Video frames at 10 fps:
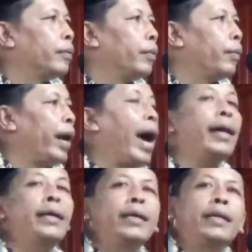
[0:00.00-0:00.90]

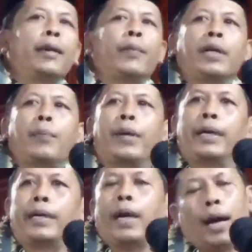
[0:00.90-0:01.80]
menghadiri namanya
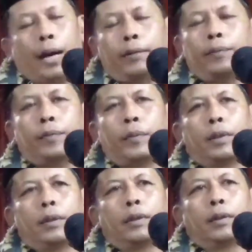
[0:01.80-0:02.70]
pernikahan
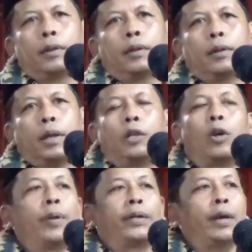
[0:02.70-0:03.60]

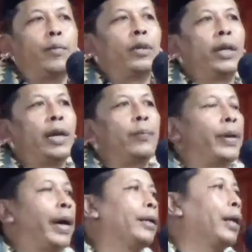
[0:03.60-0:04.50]
atau bertemu dengan
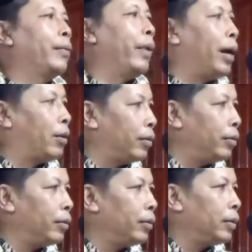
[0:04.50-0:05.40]
pengantin baru,
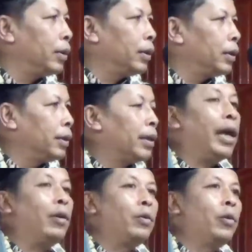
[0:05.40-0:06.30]

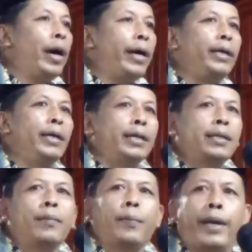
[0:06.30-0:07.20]
selalu doa ini kita
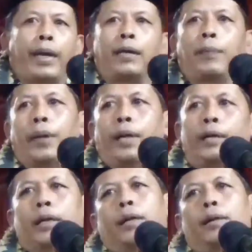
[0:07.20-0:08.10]
sampaikan
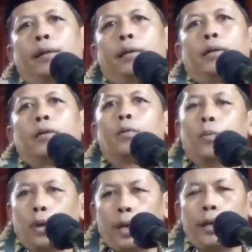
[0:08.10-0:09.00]
kepadanya.
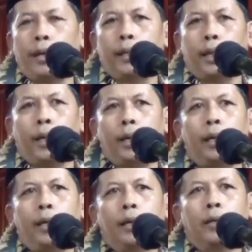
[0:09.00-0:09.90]
Semoga kita,
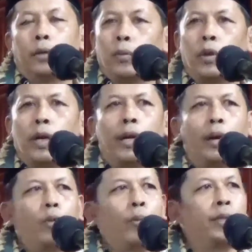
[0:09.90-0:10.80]
semoga
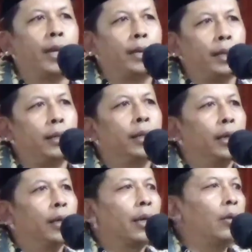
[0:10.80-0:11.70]
kamu menjadi
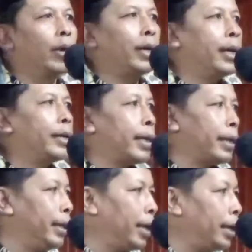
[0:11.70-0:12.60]
keluarga
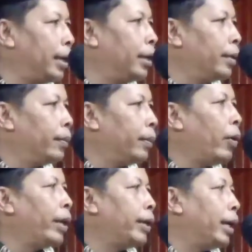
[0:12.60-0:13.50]
sakinah
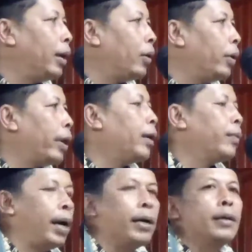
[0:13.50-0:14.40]
mawaddah
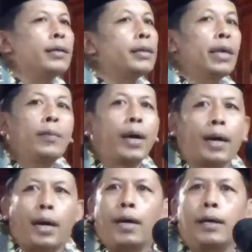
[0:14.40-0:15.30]
warahmah,
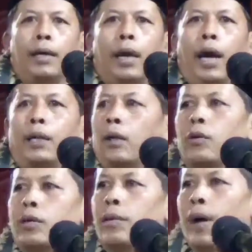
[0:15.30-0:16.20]
samara atau
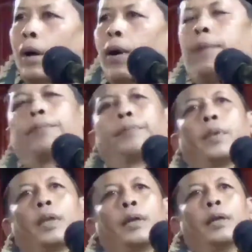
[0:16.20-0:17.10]
samawa.
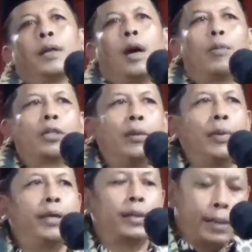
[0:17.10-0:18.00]
Kaum
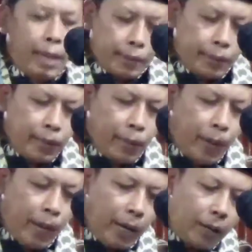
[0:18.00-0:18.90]
muslimin sidang
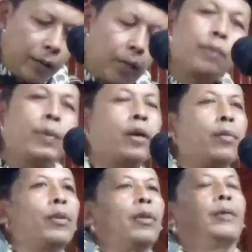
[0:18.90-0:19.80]
jamaah
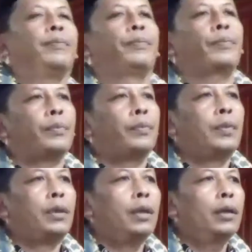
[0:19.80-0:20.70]
rahimakumullah.
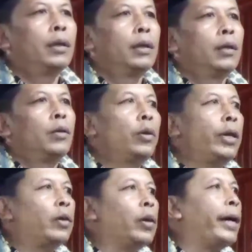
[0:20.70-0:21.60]
Untuk
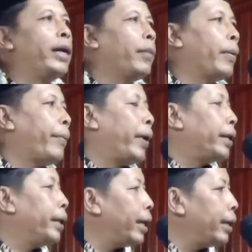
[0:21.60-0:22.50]
itu ada beberapa
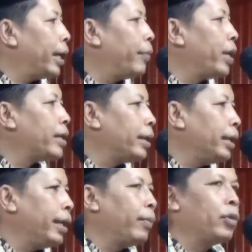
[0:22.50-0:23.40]
kiat yang
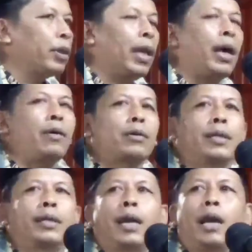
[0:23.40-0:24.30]
mesti dan mutlak harus
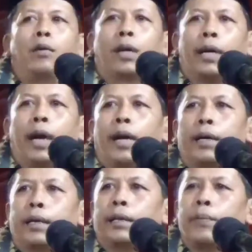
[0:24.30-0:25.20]
kita lakukan
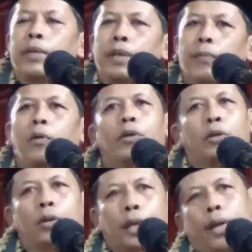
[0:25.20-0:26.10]
agar kita bisa
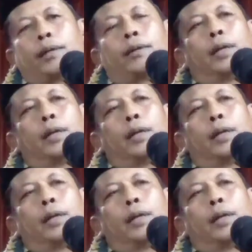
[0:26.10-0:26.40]
mewujudkan